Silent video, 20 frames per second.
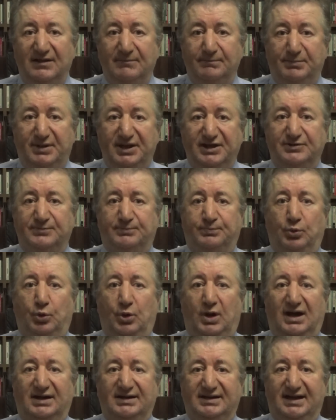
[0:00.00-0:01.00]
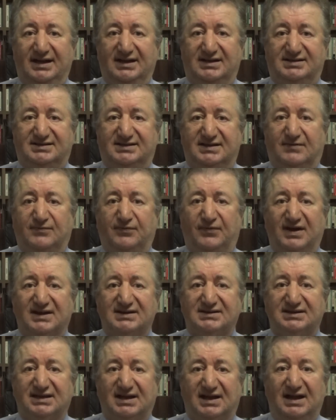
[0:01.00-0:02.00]
bir puan eksik
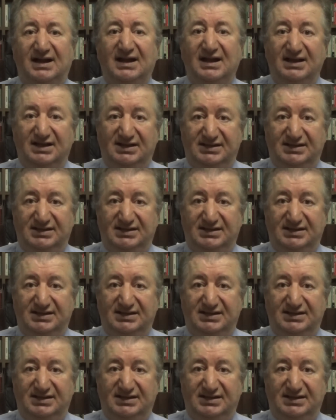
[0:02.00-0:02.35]
fazla